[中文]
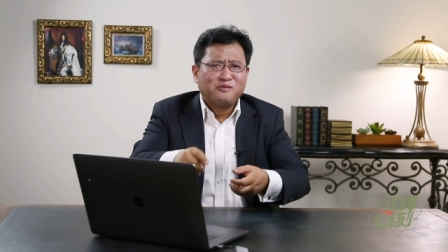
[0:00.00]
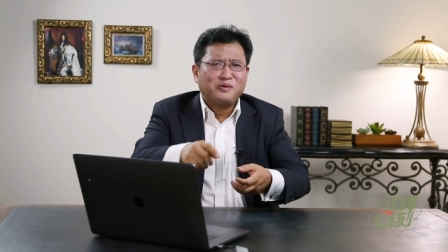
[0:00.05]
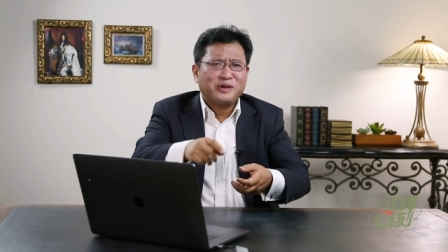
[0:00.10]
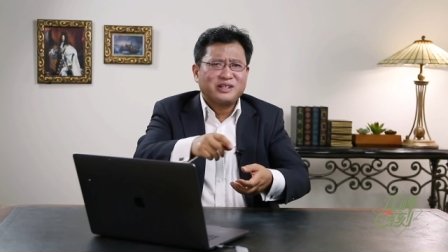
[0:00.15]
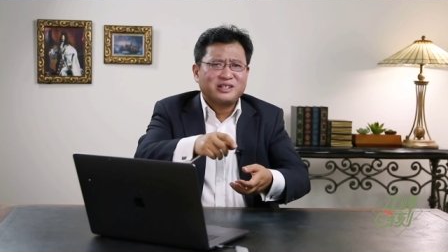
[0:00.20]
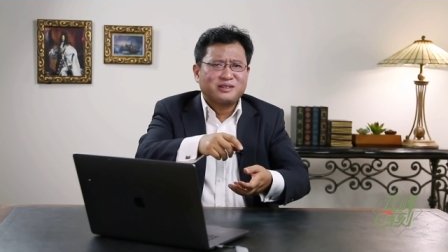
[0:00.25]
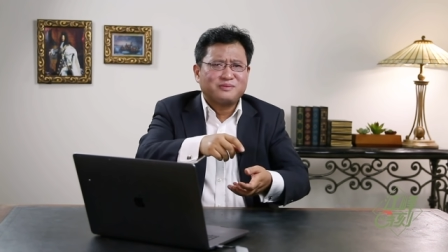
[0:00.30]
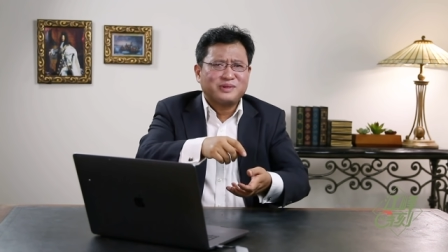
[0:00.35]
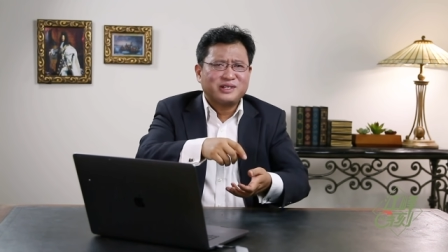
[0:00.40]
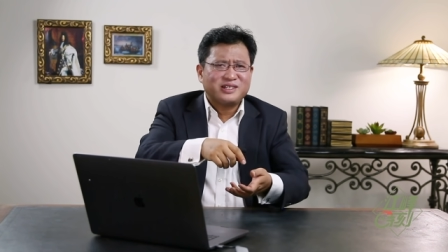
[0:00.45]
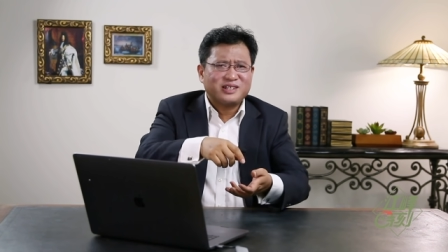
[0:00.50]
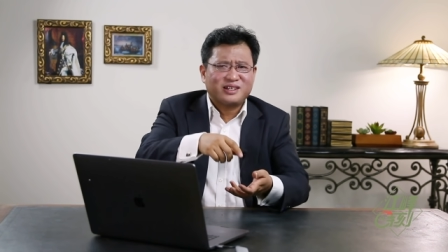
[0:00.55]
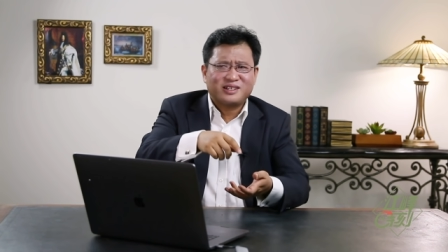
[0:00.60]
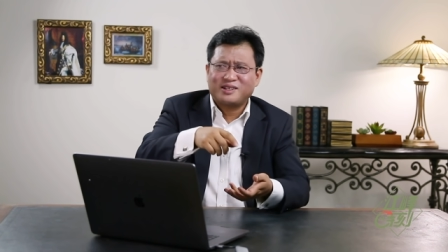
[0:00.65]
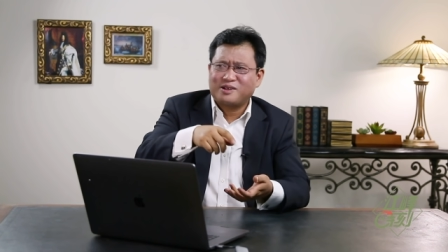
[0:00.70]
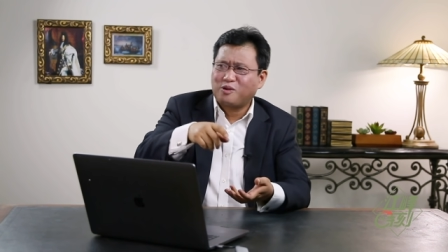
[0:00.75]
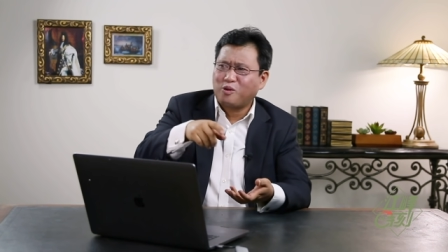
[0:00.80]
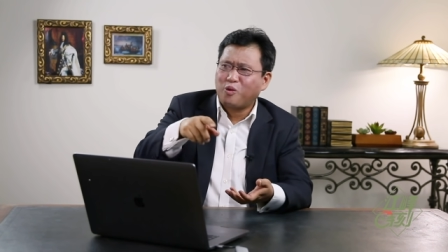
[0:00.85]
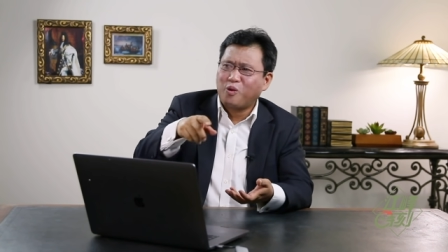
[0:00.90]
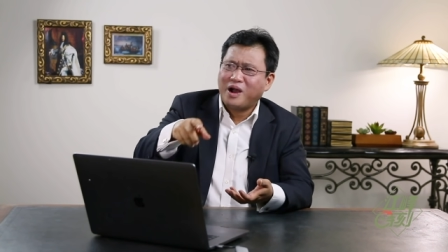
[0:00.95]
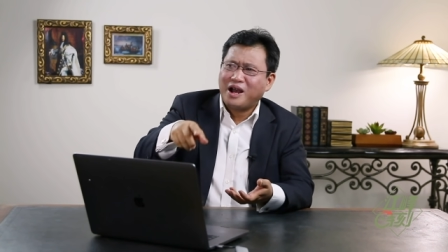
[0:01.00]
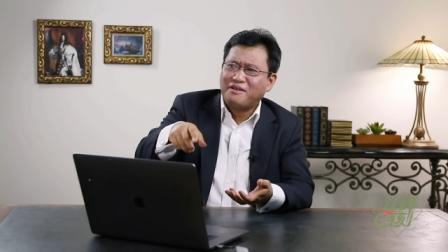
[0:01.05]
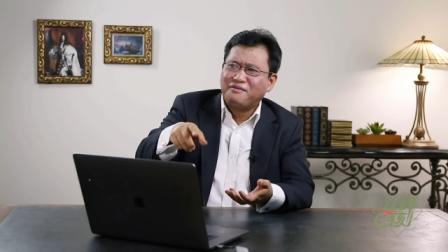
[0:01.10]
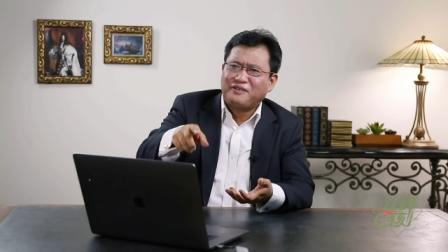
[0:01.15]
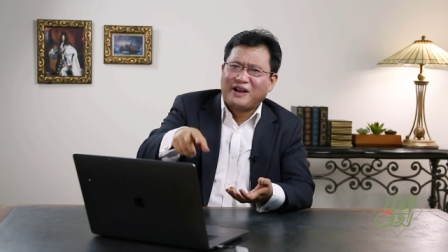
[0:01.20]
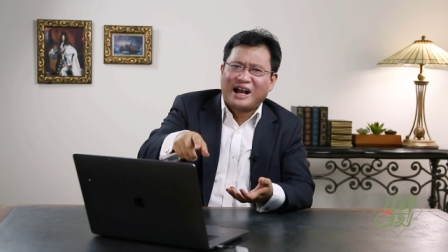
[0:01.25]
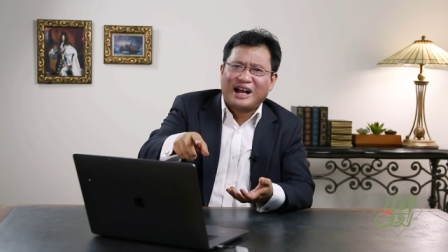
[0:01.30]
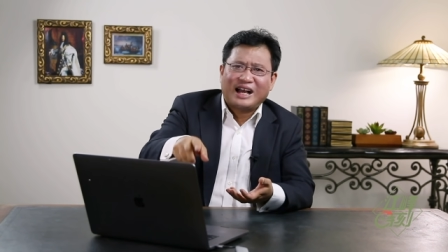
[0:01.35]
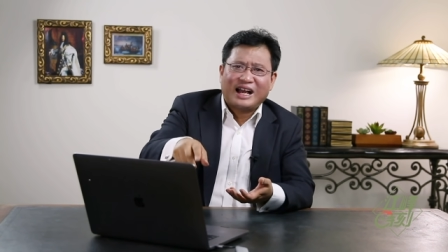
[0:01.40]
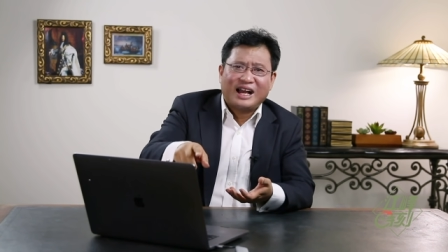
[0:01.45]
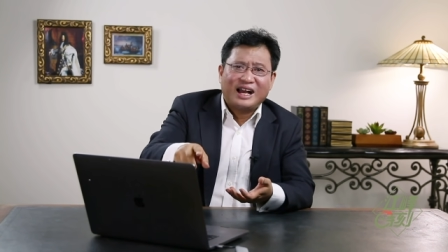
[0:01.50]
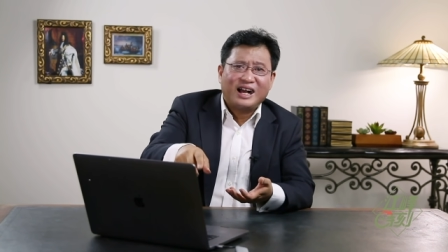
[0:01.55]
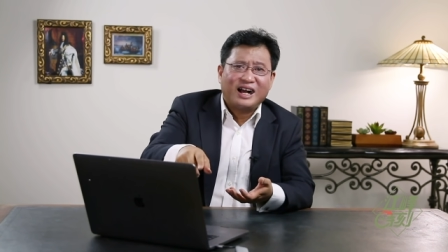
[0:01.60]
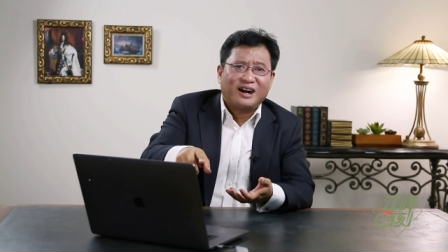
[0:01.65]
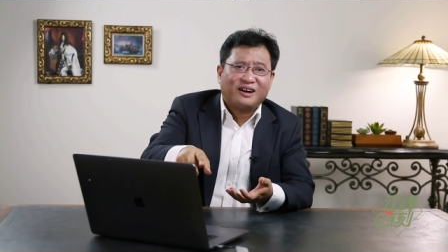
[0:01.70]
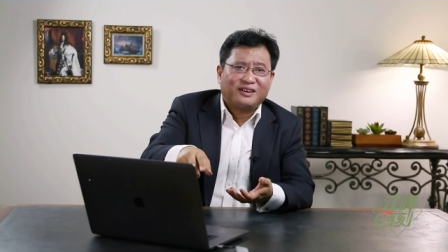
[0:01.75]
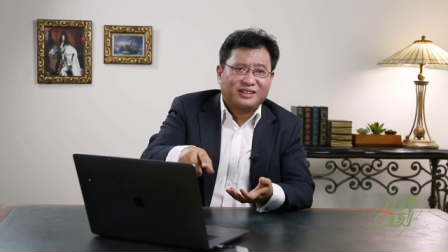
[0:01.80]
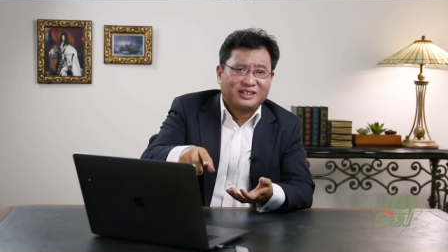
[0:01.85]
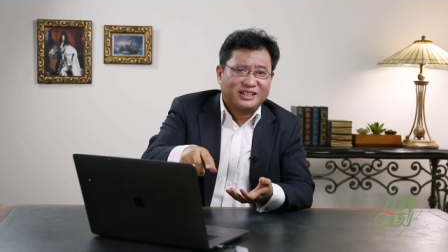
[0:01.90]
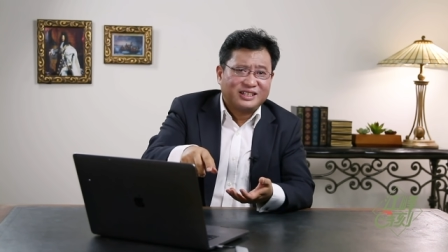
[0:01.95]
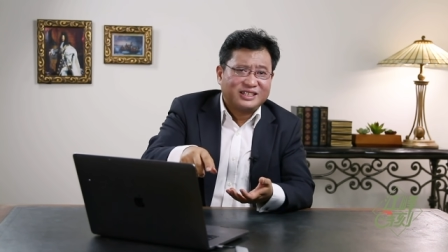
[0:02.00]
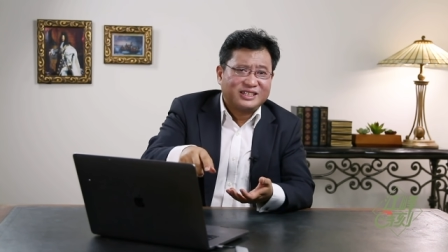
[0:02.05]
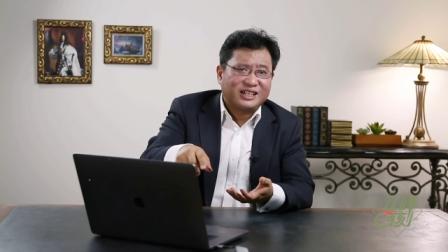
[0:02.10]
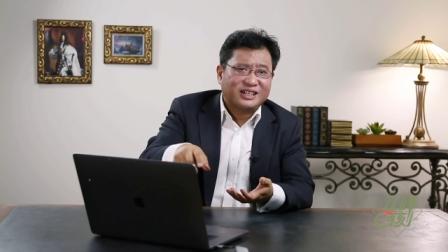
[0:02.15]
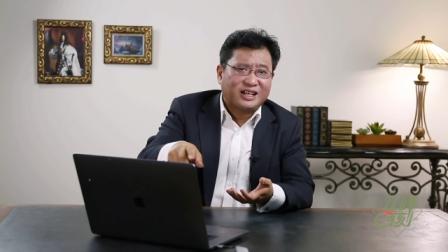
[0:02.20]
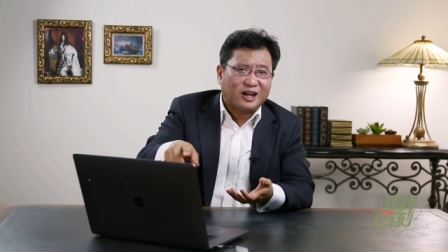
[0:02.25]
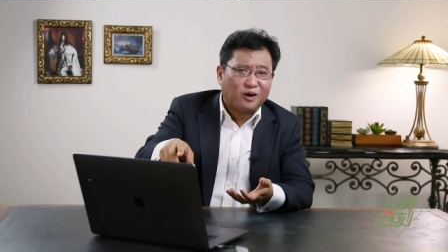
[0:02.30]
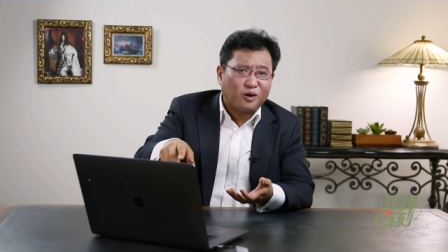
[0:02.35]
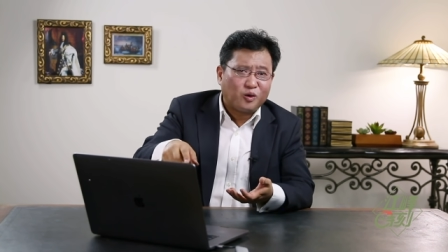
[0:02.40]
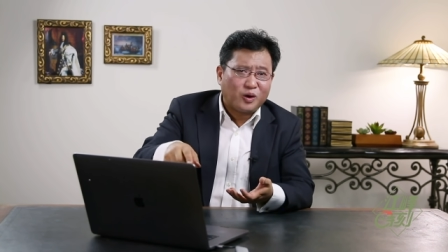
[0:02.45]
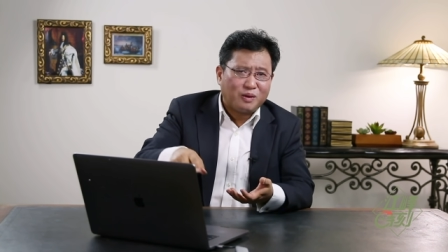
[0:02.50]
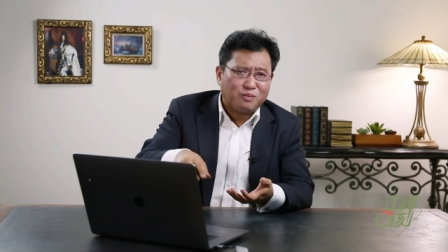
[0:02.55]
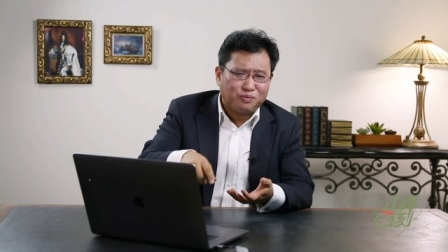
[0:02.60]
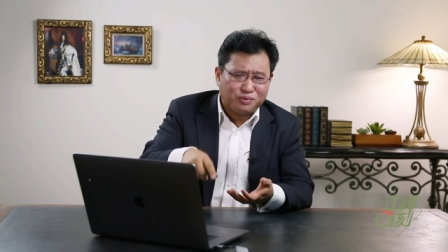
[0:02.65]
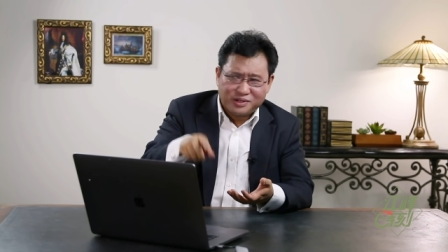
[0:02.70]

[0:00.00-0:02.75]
为什么这个国安法喊好的那些高官，